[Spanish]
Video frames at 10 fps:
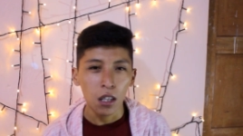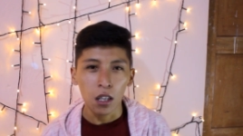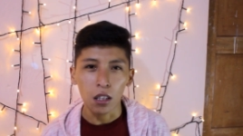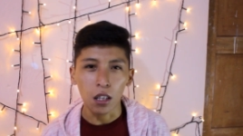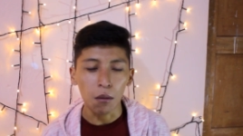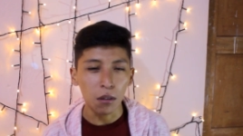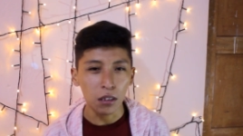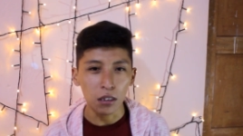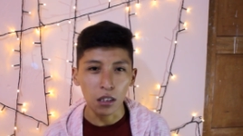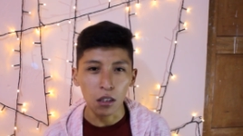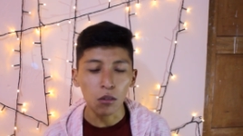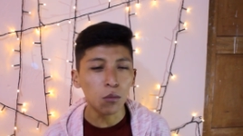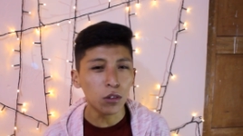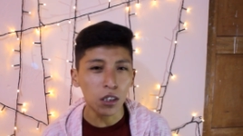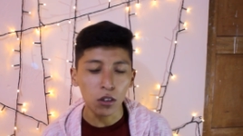tal vez este,
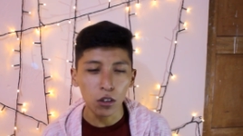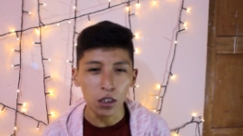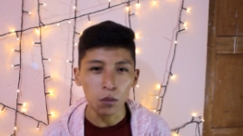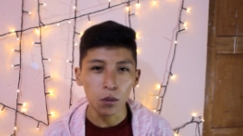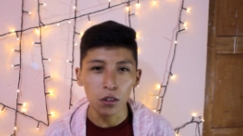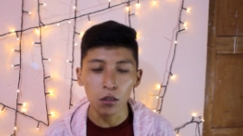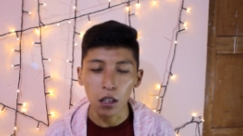muchas cosas, pues, ¿no?